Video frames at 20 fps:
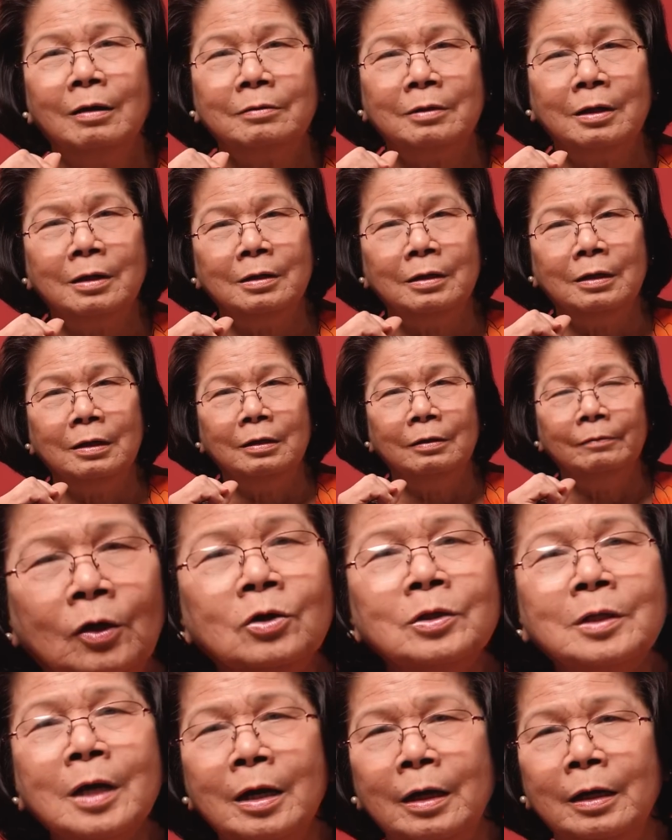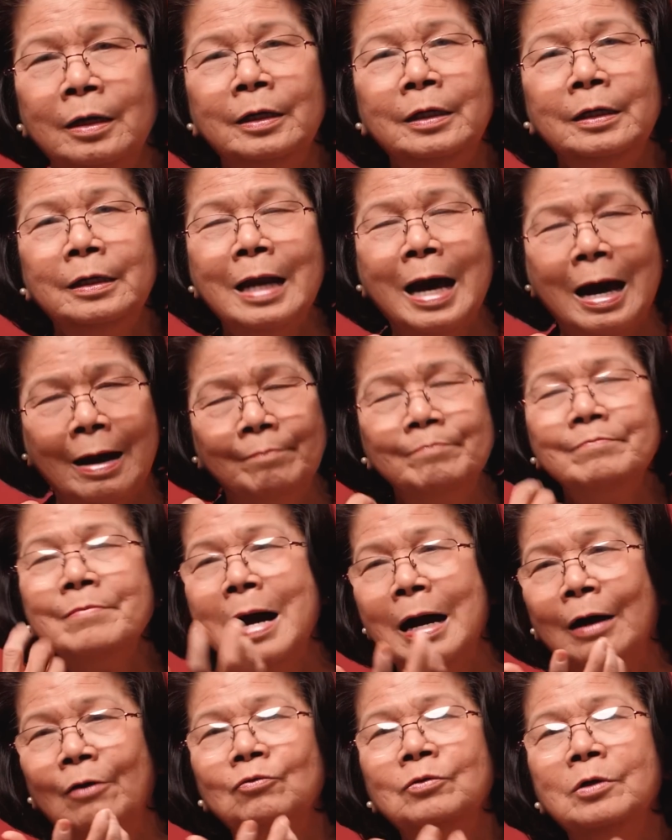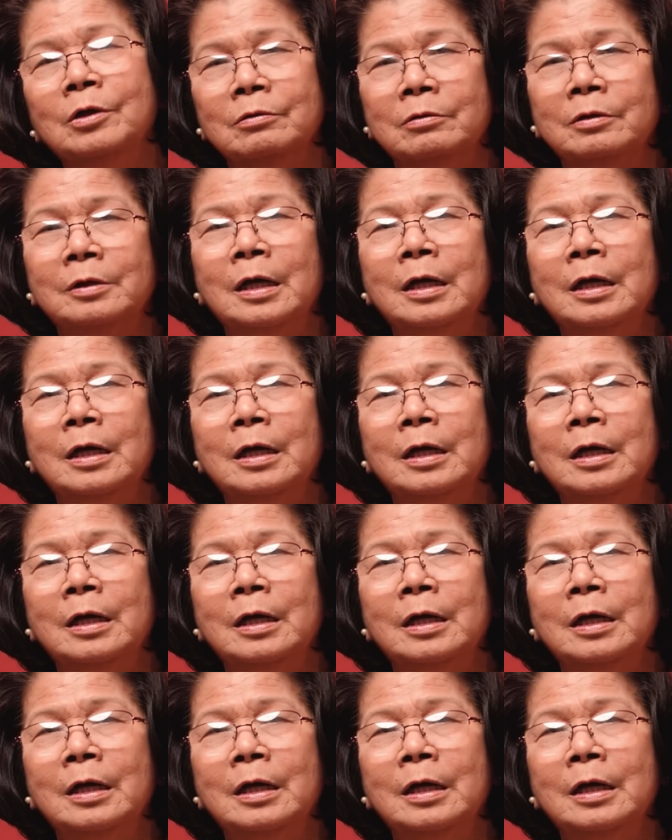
thì có thể đảm bảo được